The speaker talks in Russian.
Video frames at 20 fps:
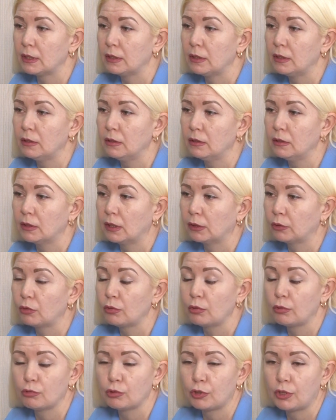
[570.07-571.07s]
и
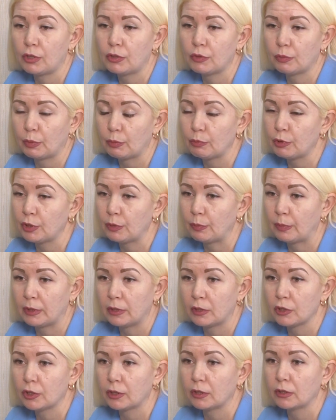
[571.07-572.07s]
которые нуждаются в помощи и
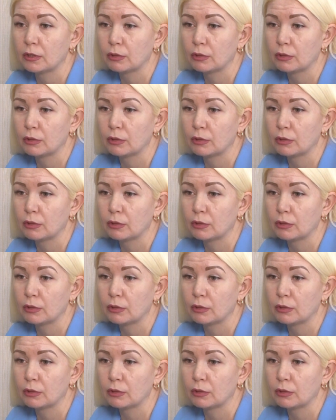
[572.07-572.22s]
поддержке